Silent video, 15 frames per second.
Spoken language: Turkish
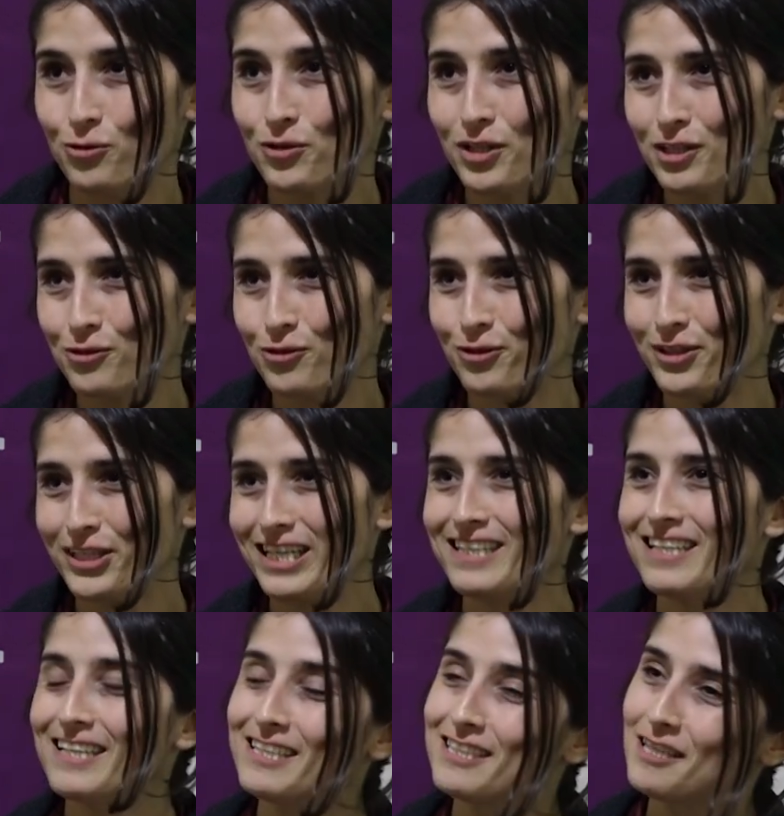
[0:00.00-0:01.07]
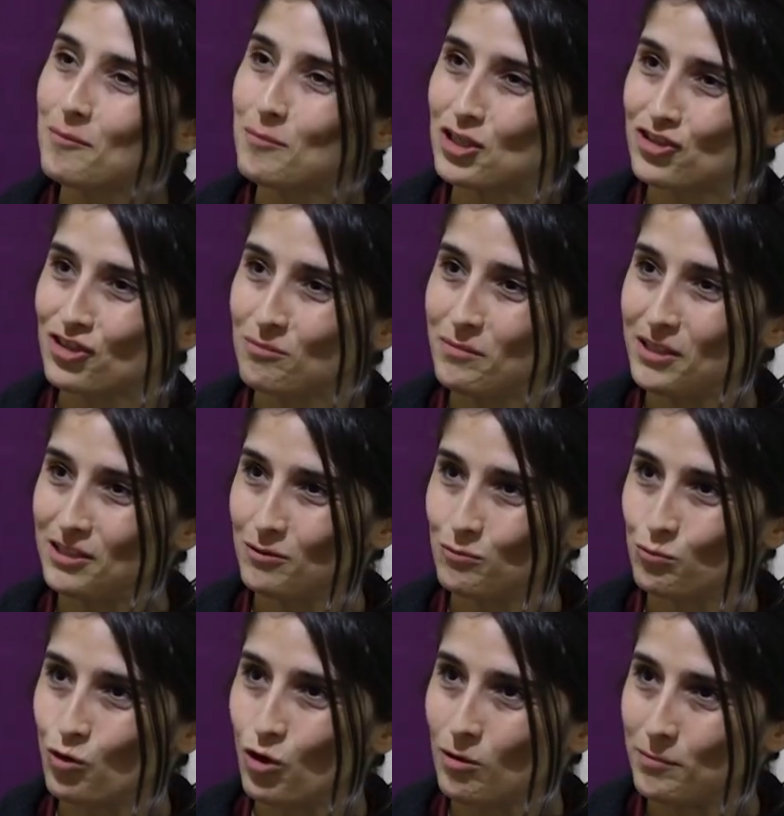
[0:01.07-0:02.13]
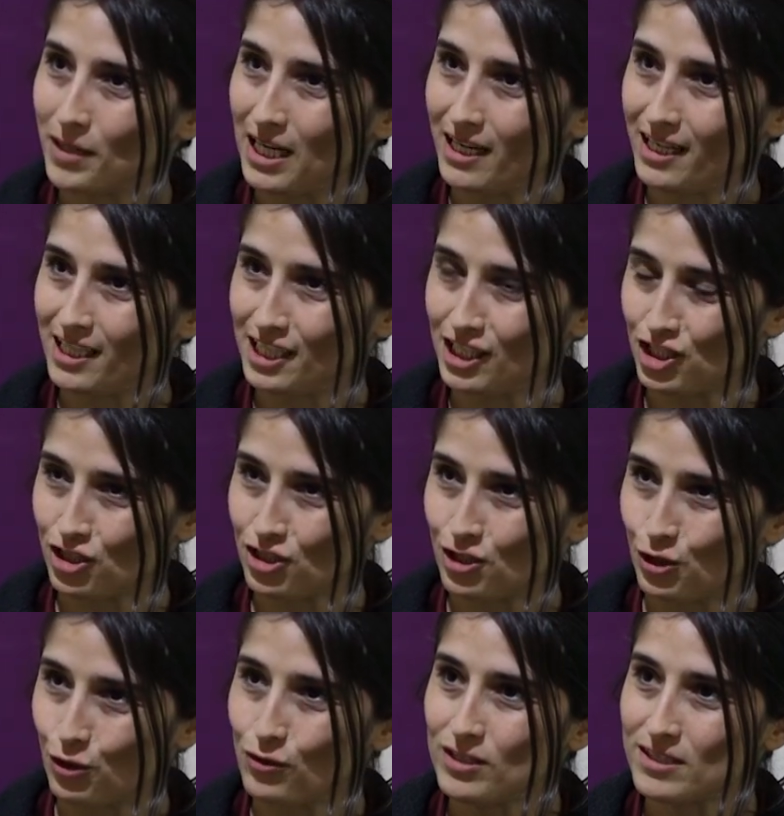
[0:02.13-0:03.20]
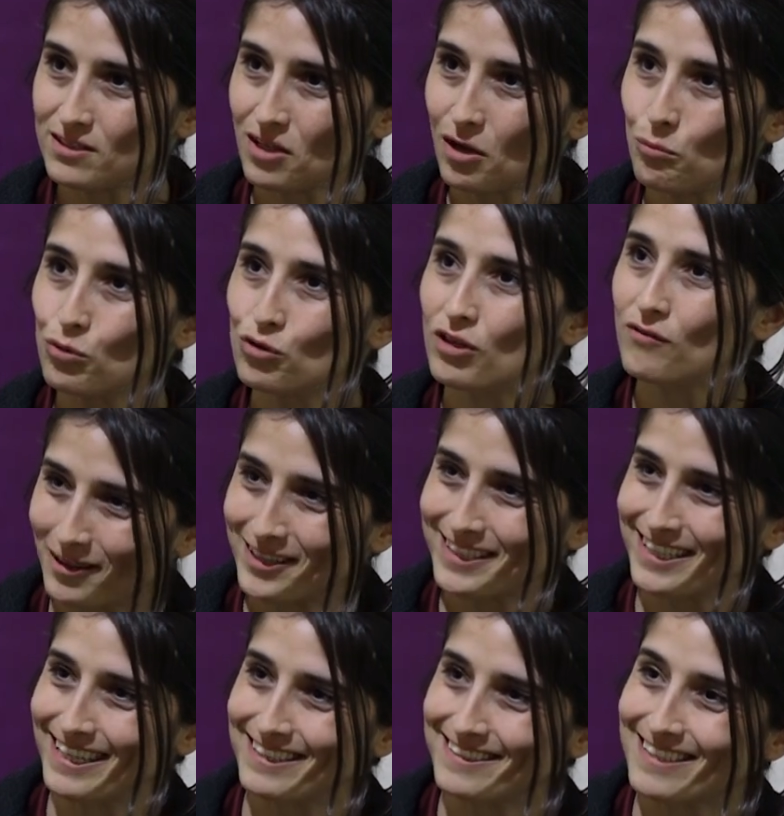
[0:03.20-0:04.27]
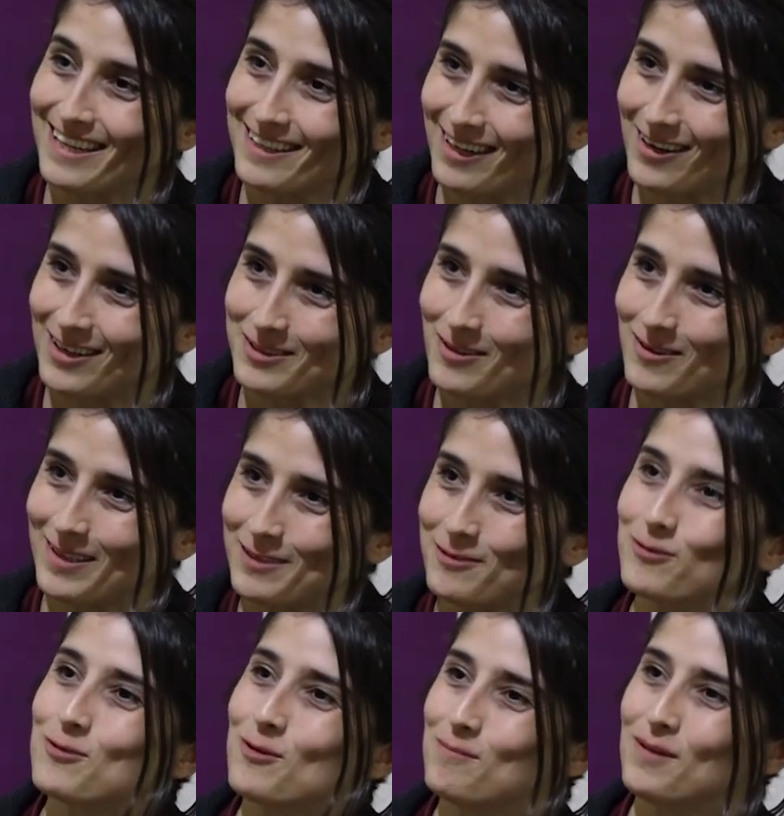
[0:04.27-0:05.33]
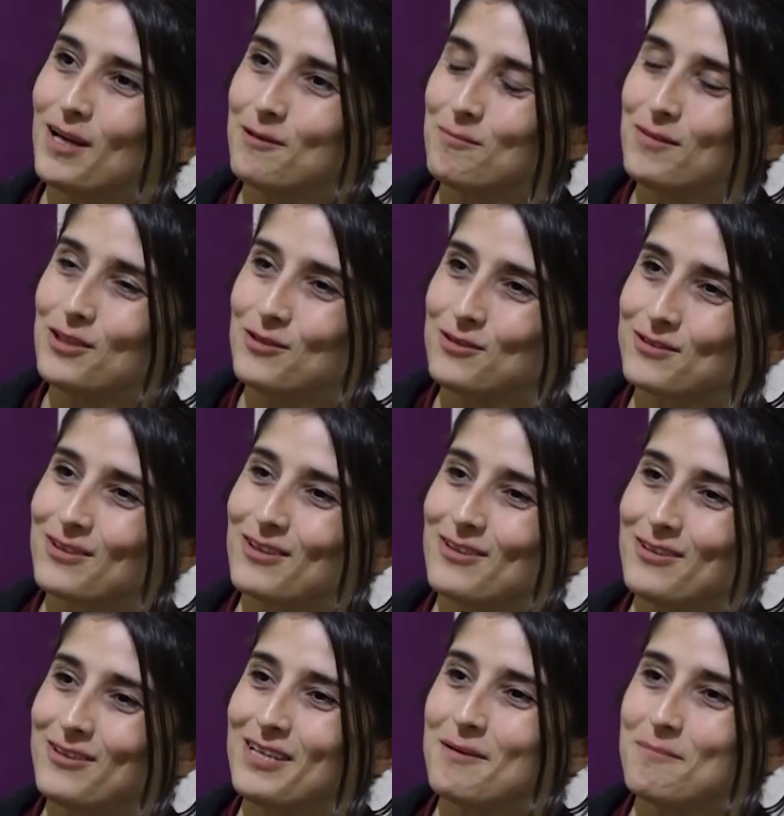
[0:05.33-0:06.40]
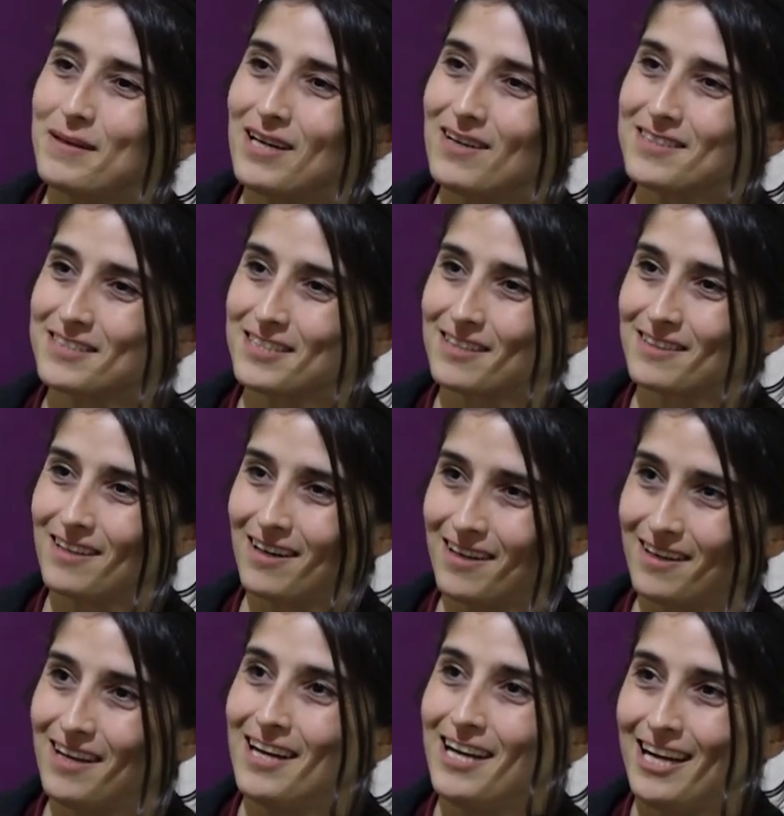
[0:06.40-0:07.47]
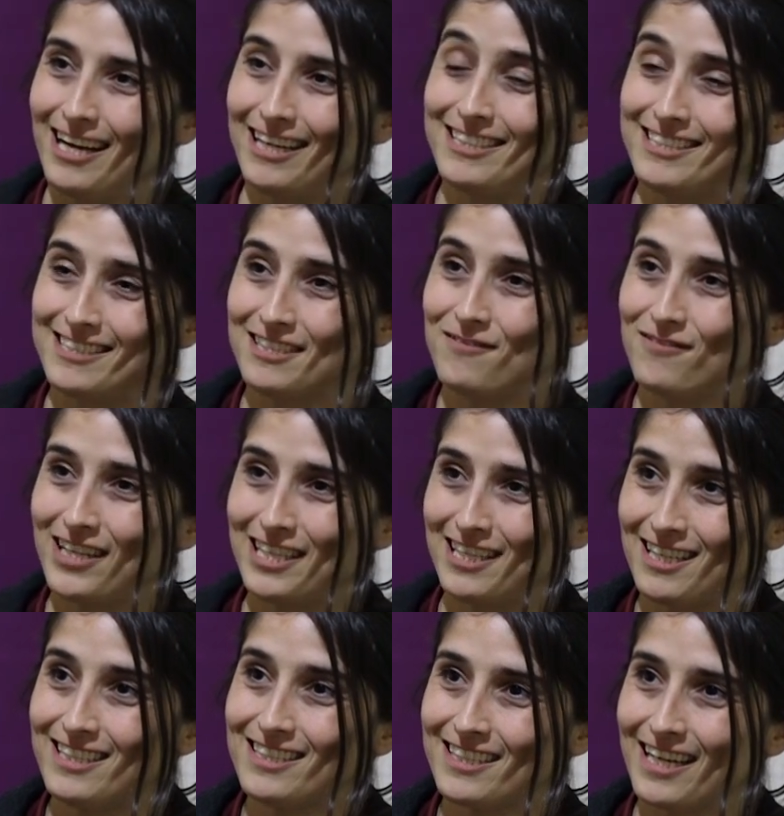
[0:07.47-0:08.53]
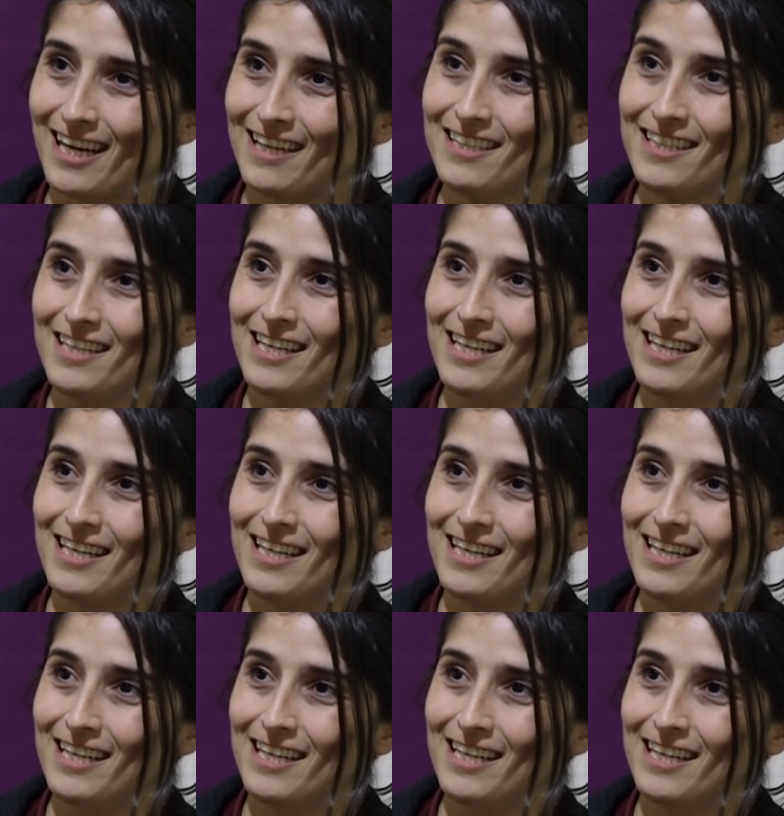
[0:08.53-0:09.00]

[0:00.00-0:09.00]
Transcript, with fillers: doğuya doğru gidildiğinde başka bir muamele işliyor. İstanbul'da anayasal hak olan o toplanma özgürlüğüne birazcık daha izin verilirken